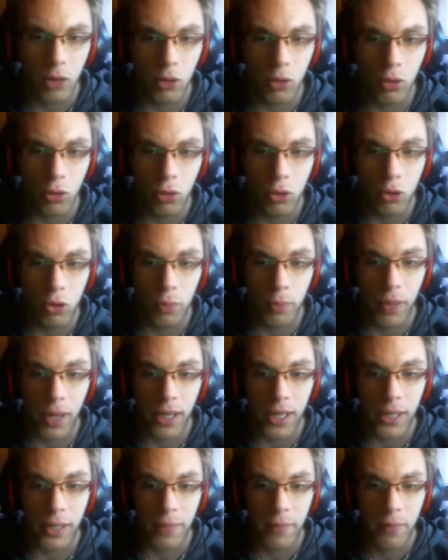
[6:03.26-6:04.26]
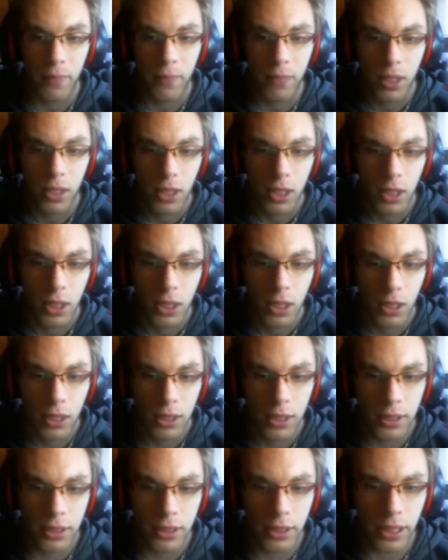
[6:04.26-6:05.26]
Un endroit que je suis pas allé.
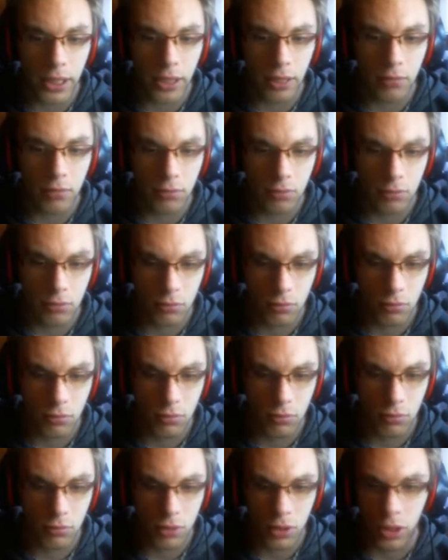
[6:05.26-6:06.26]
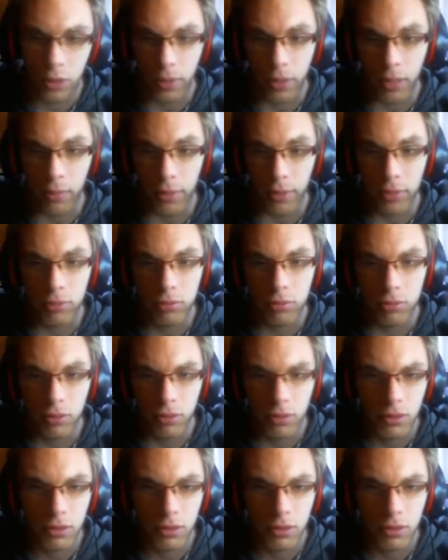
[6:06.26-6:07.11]
C'est. C'est pas là-bas.